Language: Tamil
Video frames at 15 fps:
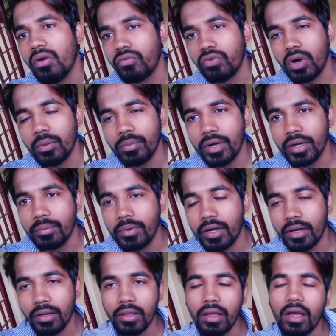ஃபார்ம் ரெடி
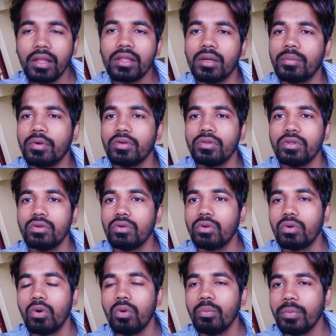பண்ணுறது அதுக்கப்புறம் வந்துட்டு ஒரு
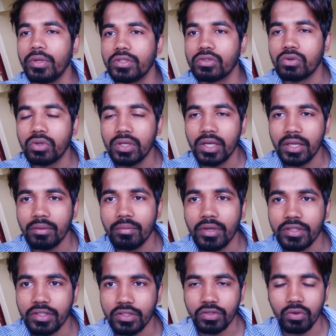ஹோம் பேஜோ இல்லை
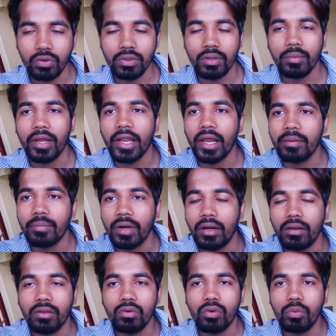இமேஜஸோ இந்த மாதிரி ஆட்
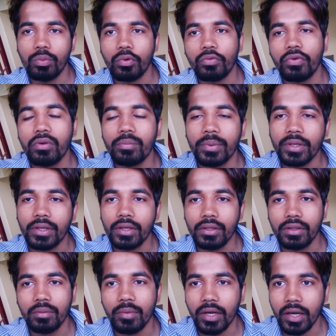பண்ணுறது ஒரு ப்ரொஃபைல் பிக்கு
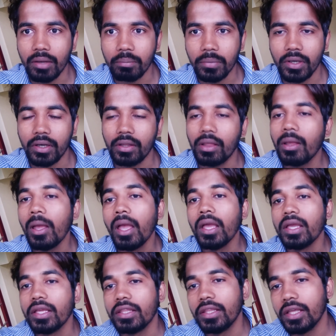இந்த மாதிரி ஆட் பண்ணுறது
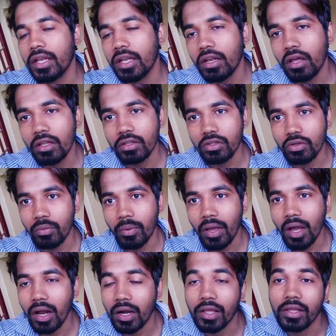இது எல்லாத்துக்குமே
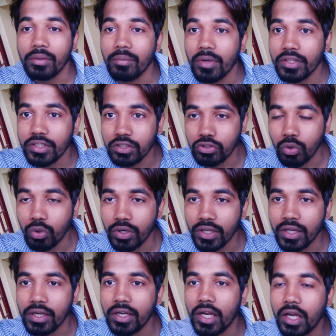ஆனால் இமேஜஸோ
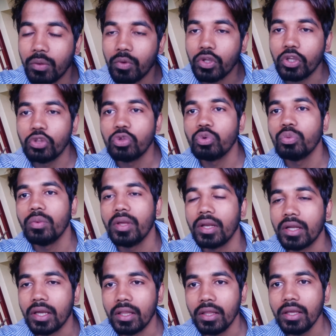ரியல் டேட்டாவோ எதுவுமே
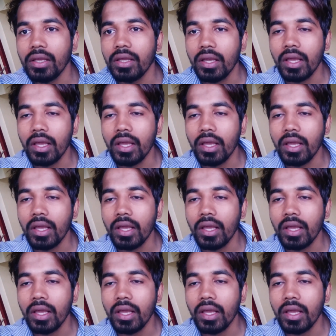இருக்காது